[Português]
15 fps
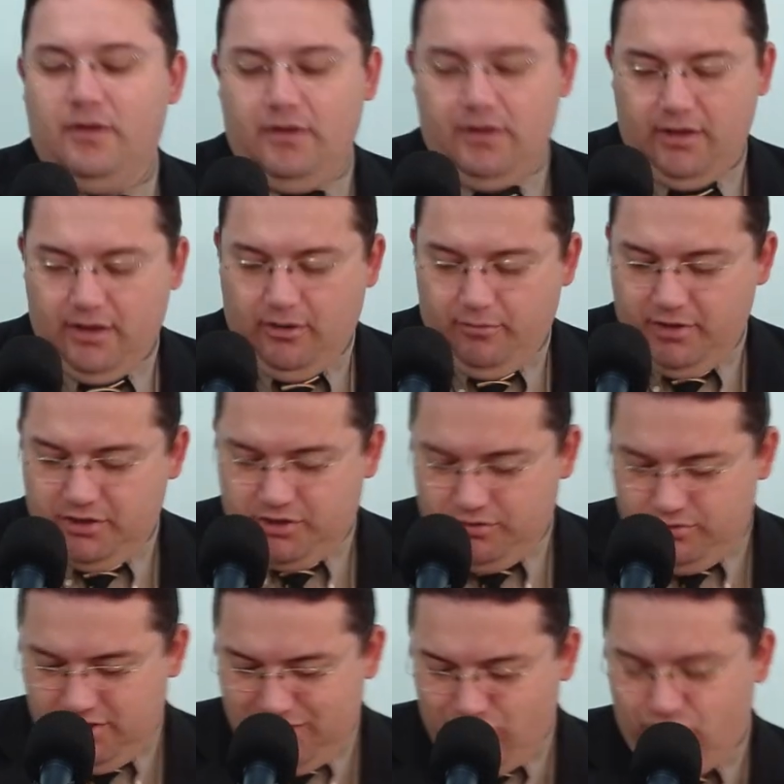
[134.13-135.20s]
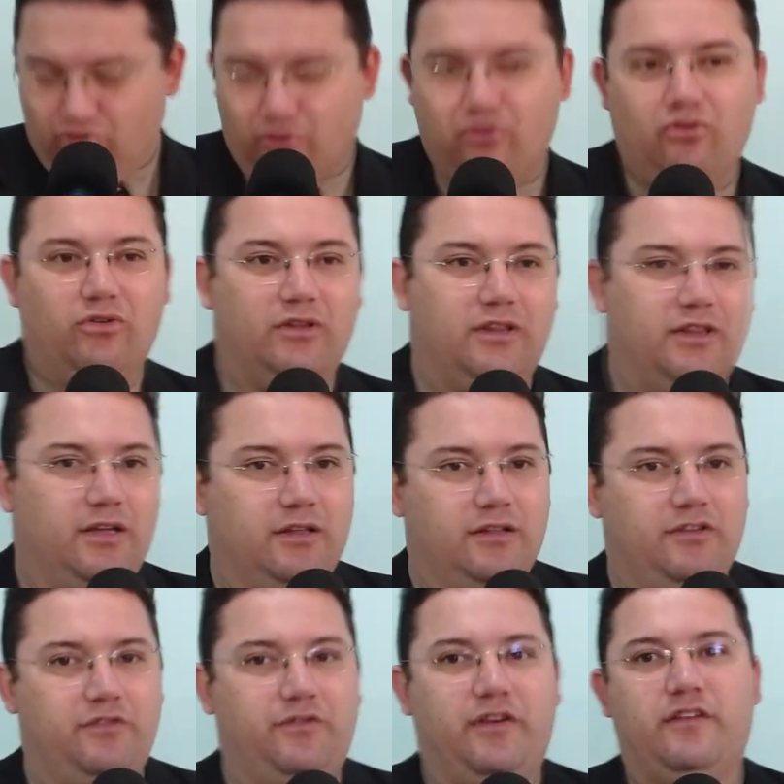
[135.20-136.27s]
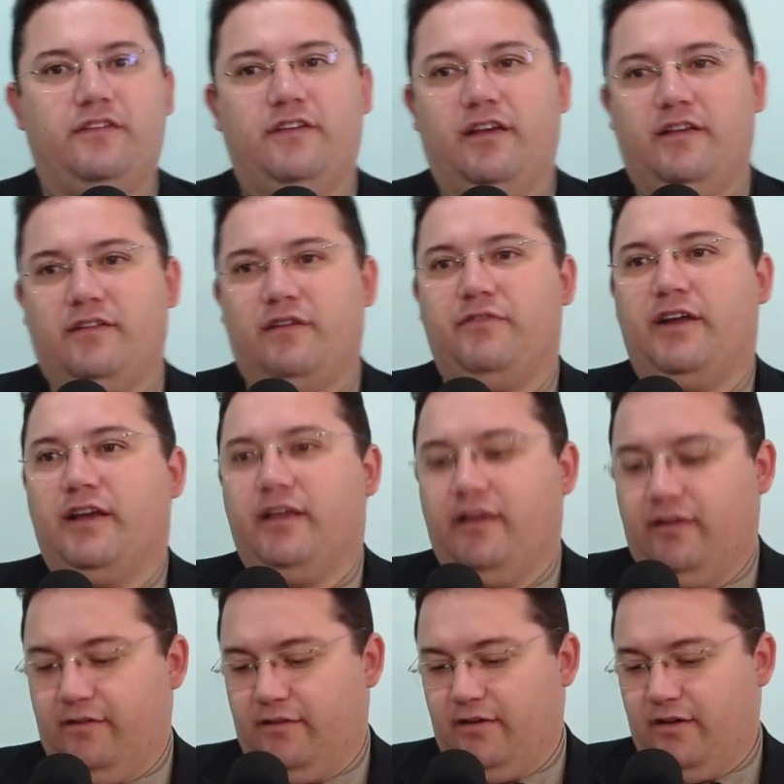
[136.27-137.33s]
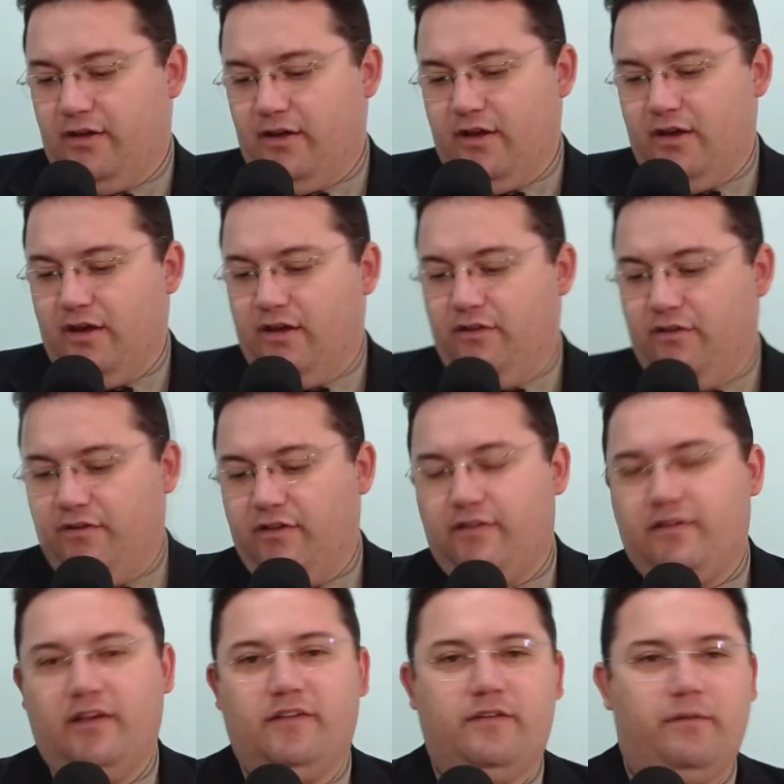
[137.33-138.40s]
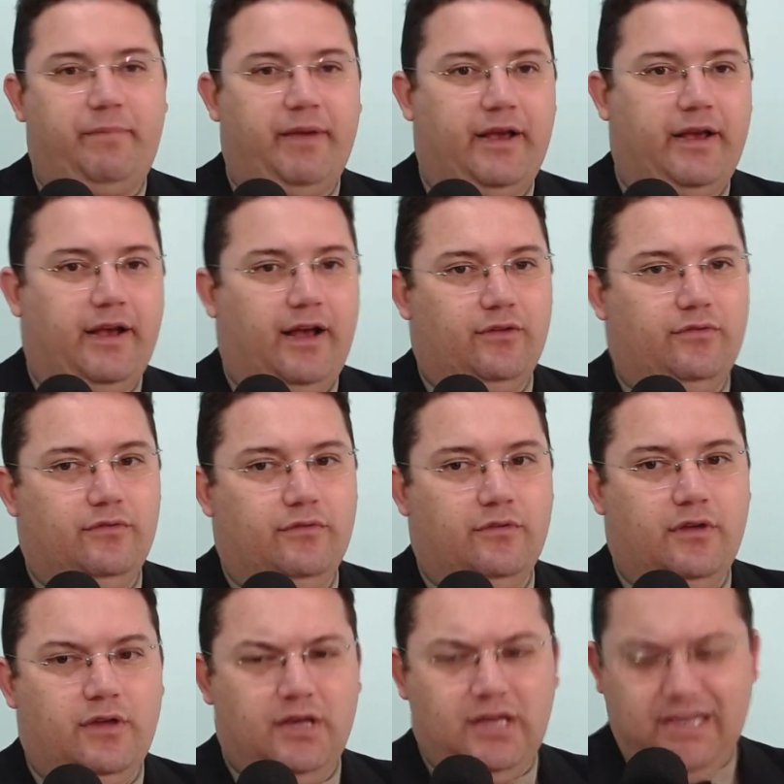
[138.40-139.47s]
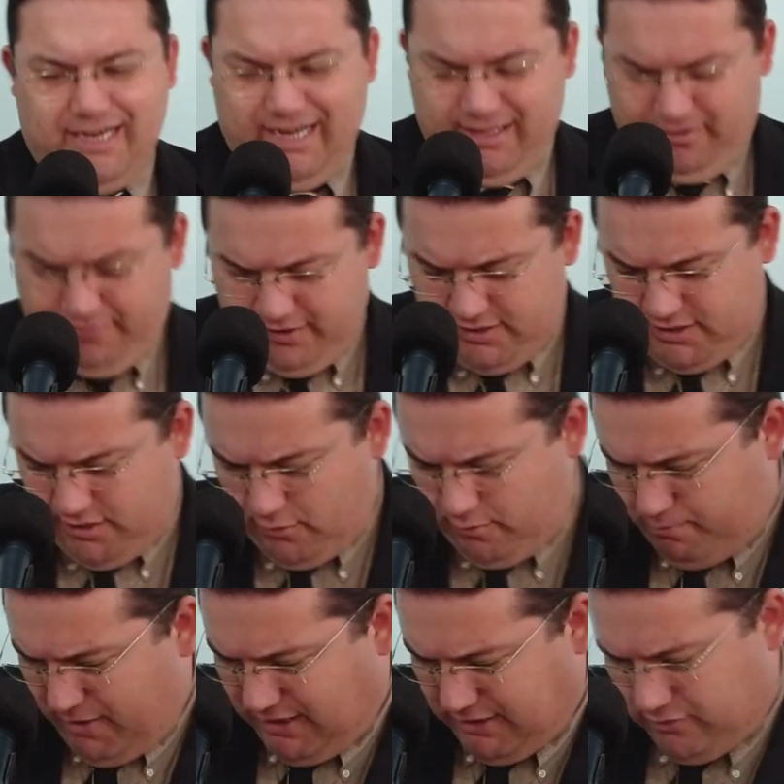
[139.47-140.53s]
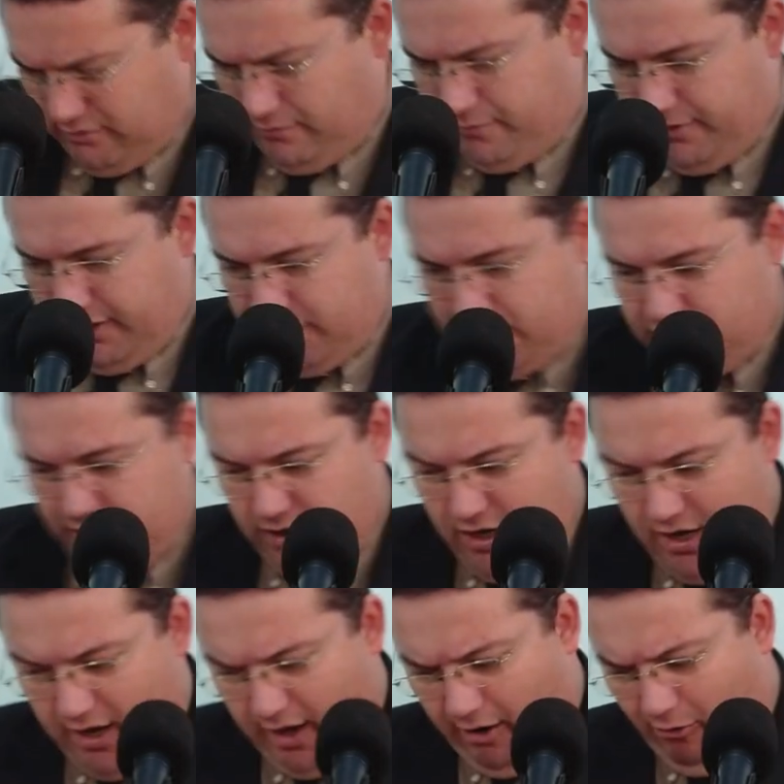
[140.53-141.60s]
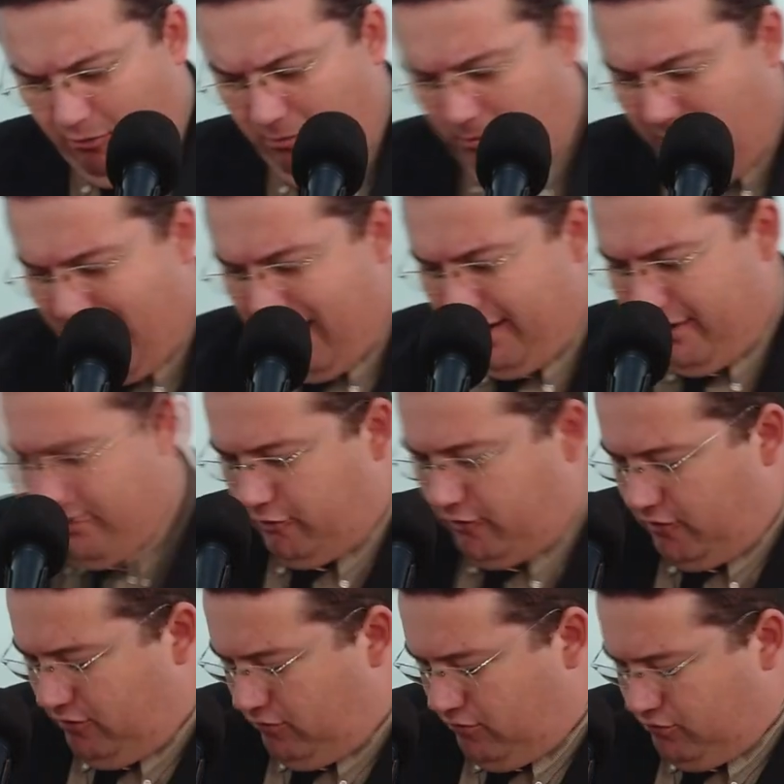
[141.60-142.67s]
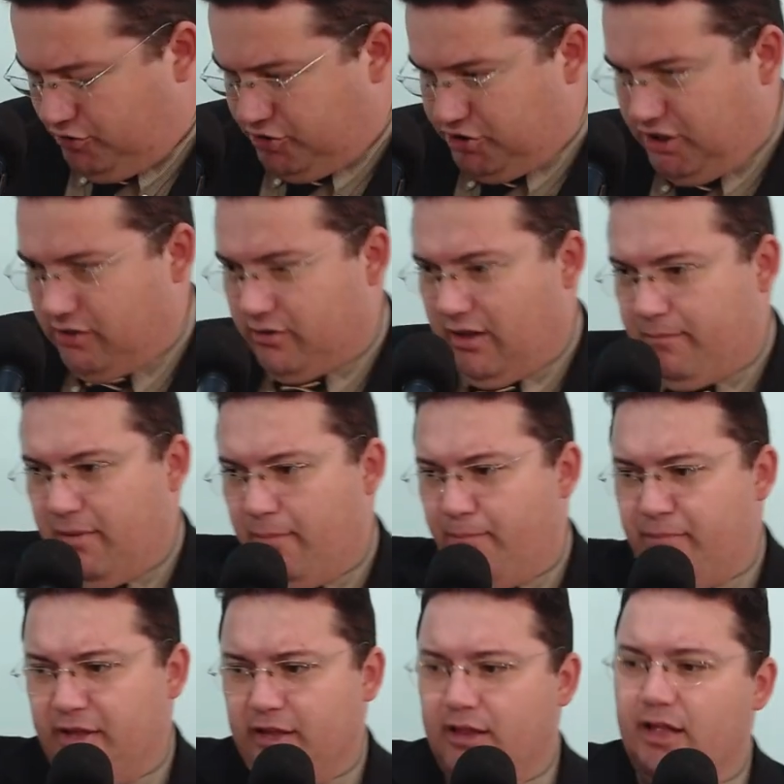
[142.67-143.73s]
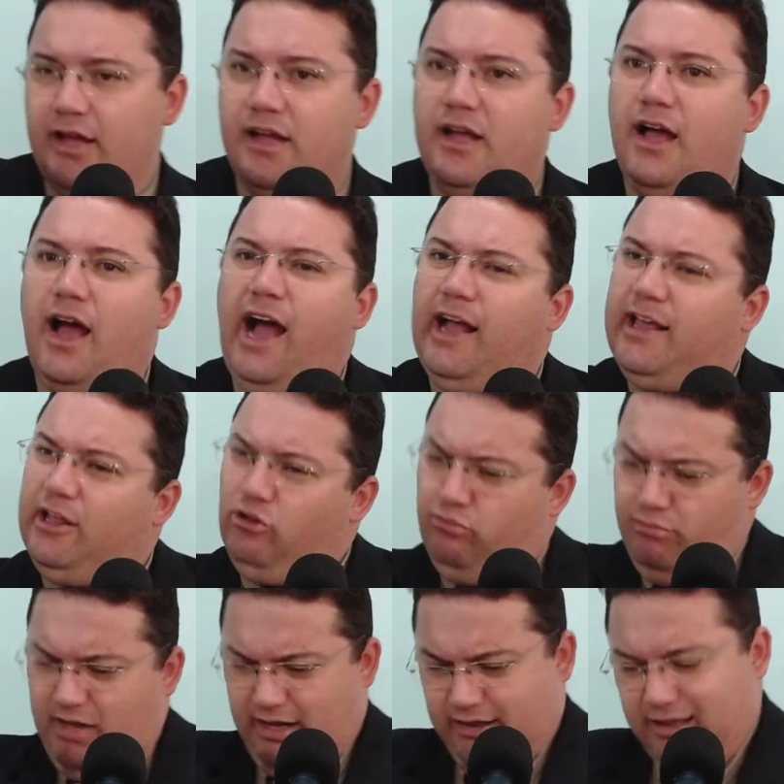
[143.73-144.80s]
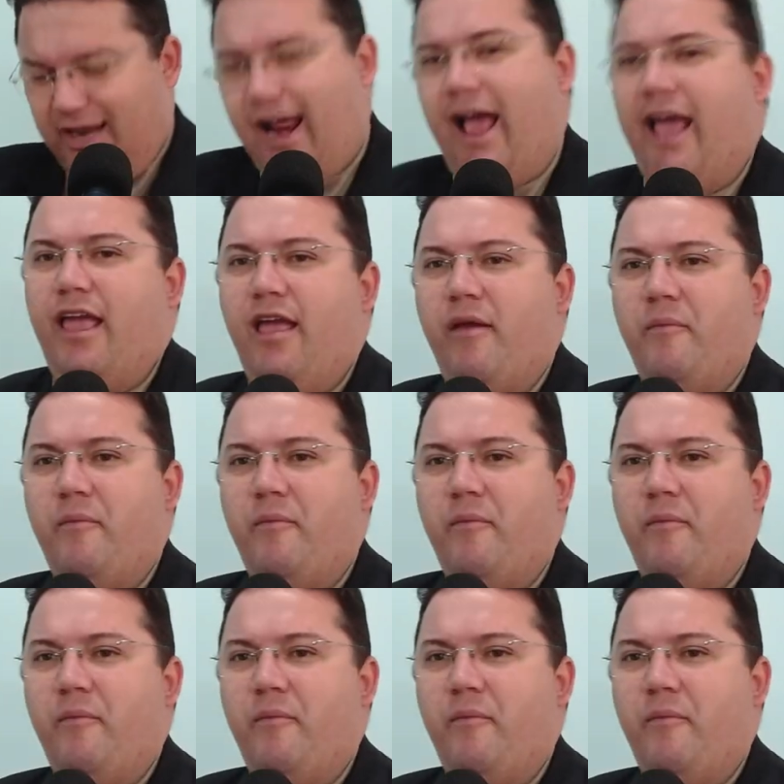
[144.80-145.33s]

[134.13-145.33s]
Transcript: Realmente eu não dou conta de vencer essa fraqueza de vencer esse pecado. Cada vez que eu passo em frente a um bar, eu sinto o cheiro da bebida, aquilo me atrai.